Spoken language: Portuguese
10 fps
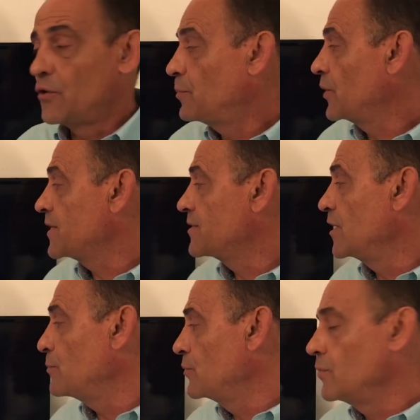Então, por
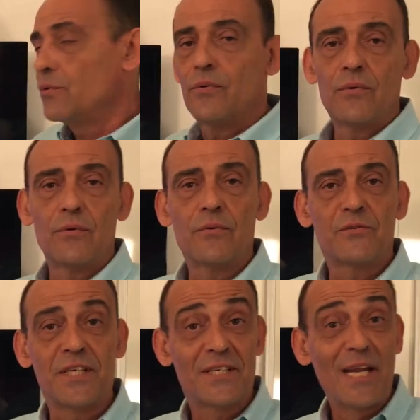exemplo,
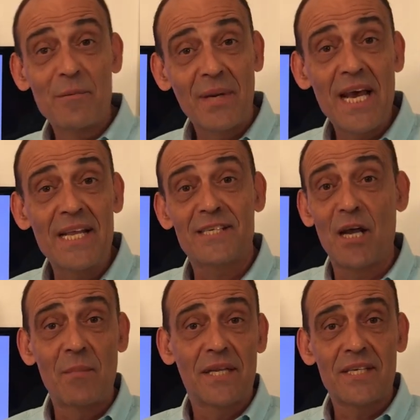vocês se lembrarem as
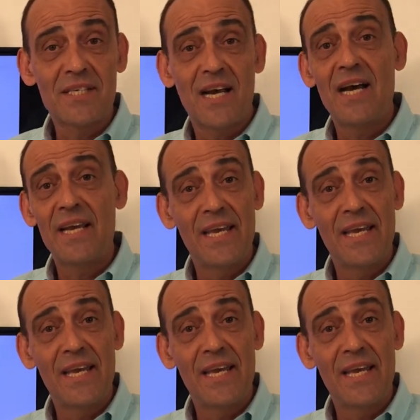camadas K,